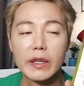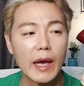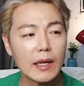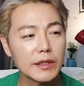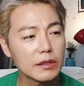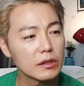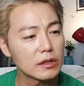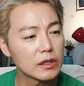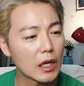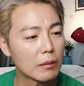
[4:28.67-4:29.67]
이게
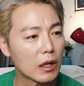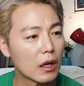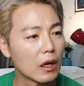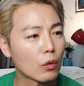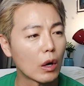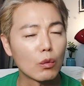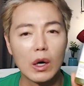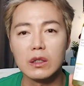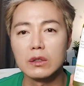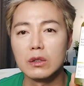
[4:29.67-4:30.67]
한예슬씨가 아마
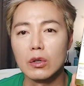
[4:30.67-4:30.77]
광고하는